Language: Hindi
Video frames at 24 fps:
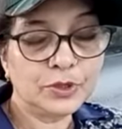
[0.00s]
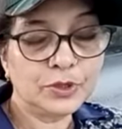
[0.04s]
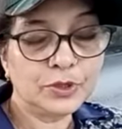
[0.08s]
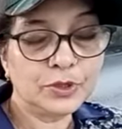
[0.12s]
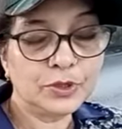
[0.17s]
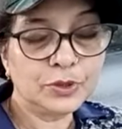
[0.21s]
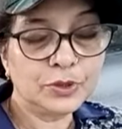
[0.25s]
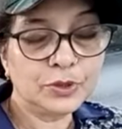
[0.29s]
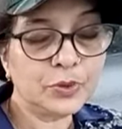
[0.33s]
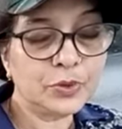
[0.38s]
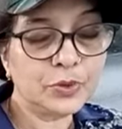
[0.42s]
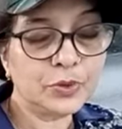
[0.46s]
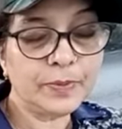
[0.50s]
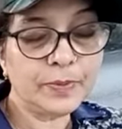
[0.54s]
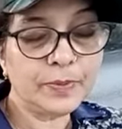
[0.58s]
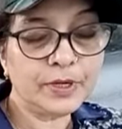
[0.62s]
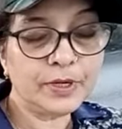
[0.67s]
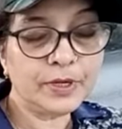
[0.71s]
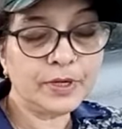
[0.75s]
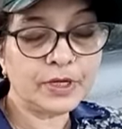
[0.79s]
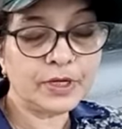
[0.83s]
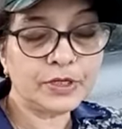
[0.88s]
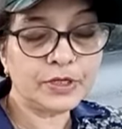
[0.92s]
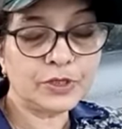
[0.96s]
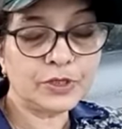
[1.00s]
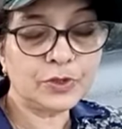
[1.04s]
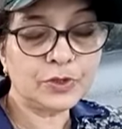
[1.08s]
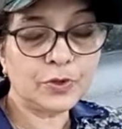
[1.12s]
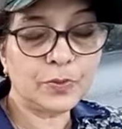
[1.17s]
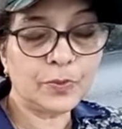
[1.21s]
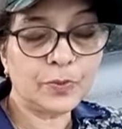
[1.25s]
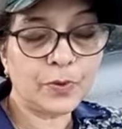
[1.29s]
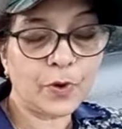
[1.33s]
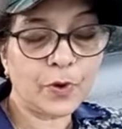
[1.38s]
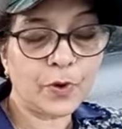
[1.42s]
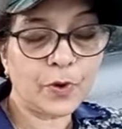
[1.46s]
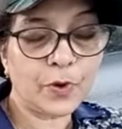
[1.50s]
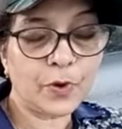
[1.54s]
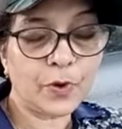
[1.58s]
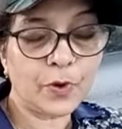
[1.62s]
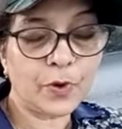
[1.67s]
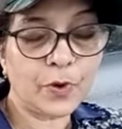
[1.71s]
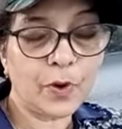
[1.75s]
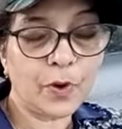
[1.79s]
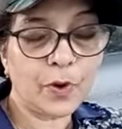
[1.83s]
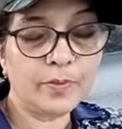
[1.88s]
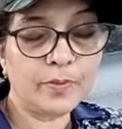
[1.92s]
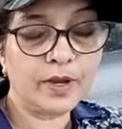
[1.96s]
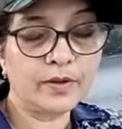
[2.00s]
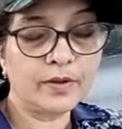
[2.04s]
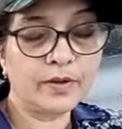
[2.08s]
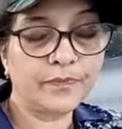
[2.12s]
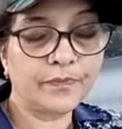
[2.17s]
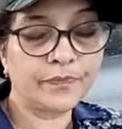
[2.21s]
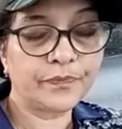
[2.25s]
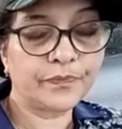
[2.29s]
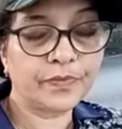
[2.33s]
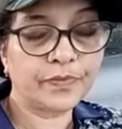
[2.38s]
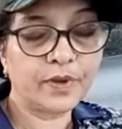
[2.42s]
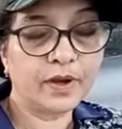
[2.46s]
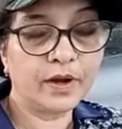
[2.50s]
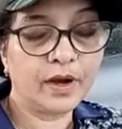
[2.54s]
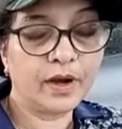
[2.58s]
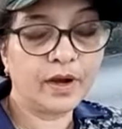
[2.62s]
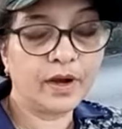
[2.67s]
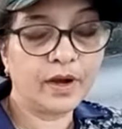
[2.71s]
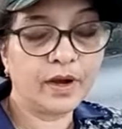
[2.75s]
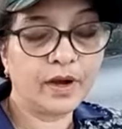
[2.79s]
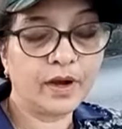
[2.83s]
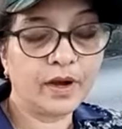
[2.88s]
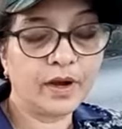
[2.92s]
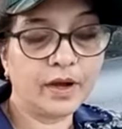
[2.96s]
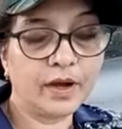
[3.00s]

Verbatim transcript: जो कोई भी किसी को प्रॉब्लम है हाले